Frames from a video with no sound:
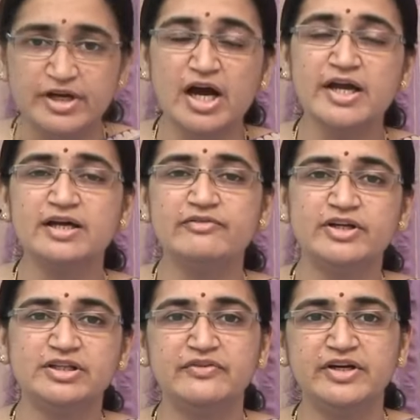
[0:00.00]
వినాయక
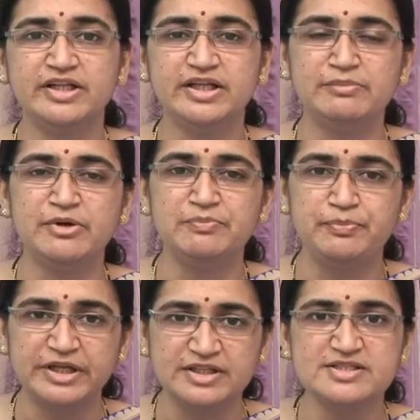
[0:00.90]
వ్రతం అనేది మనం
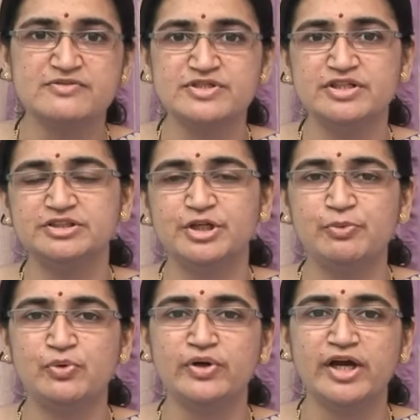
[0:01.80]
ప్రతి సంవత్సరం
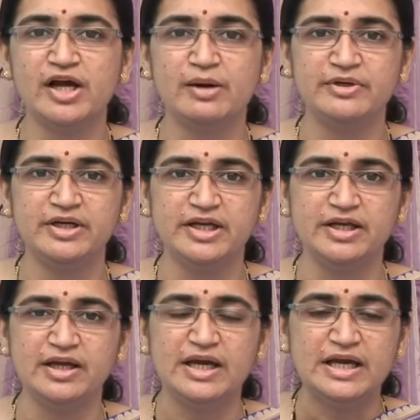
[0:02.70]
జరుపుకుంటాం కాబట్టి
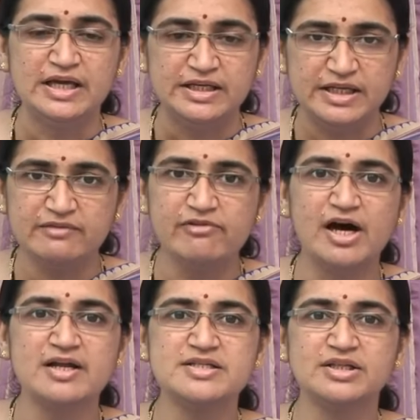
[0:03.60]
ఈ
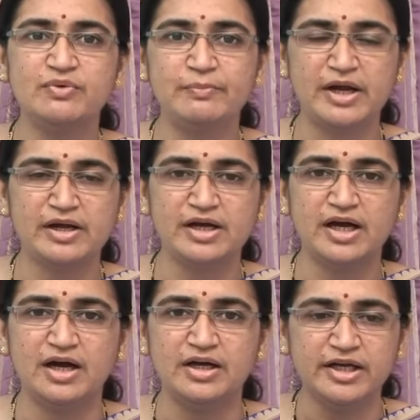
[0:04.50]
వారసత్వ పరంగా
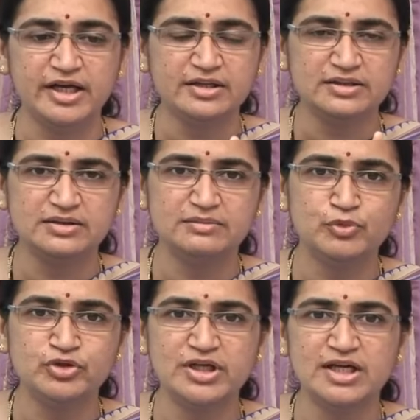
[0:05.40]
అంటే
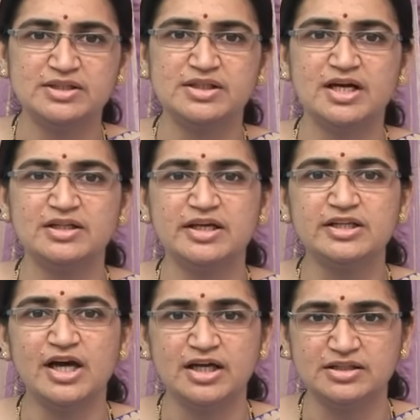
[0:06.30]
ముత్తాత తాతకి
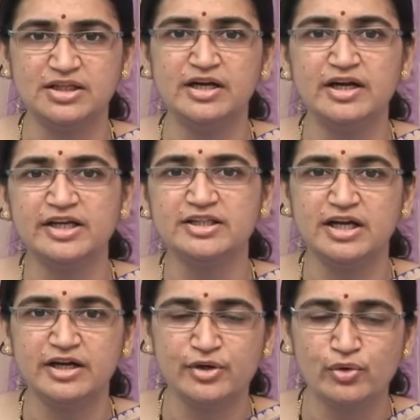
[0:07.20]
తాత తండ్రికి
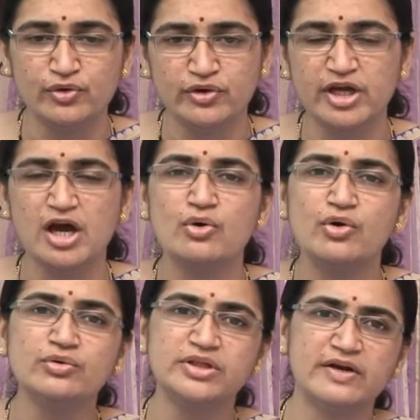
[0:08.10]
తండ్రి కొడుక్కి ఆ
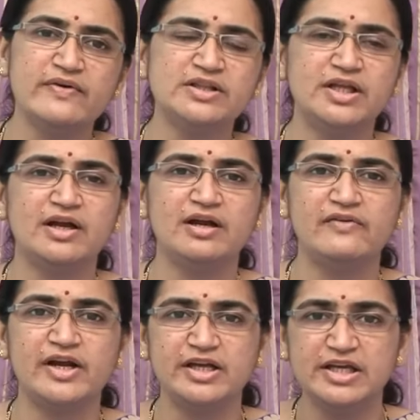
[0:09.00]
కొడుకు తర్వాత తరాల
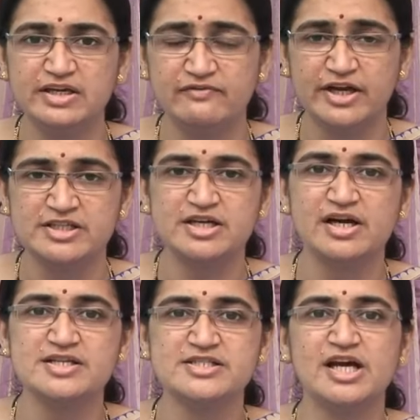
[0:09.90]
వారికి ఈ వైద్య
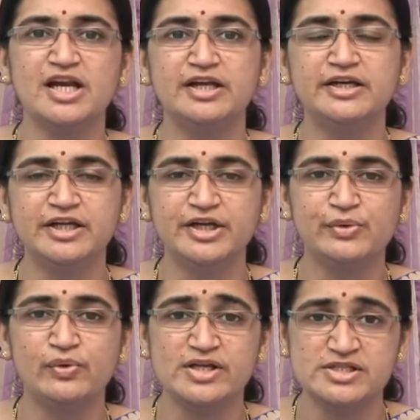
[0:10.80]
రహస్యాలన్నింటినీ
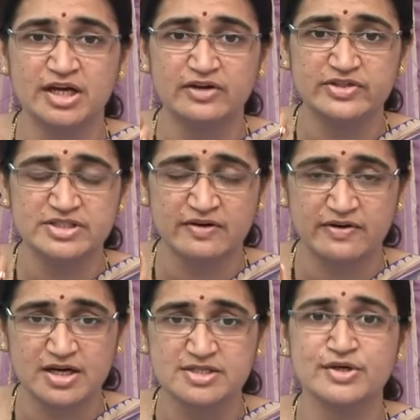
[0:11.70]
కూడా చేరవేసే
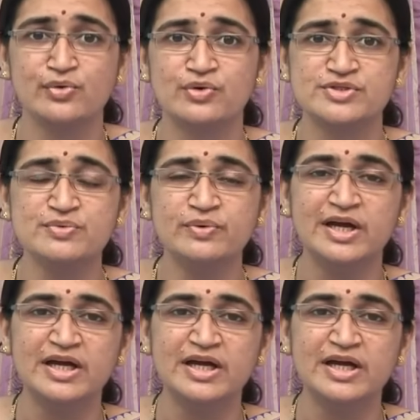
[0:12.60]
అవకాశం కోసం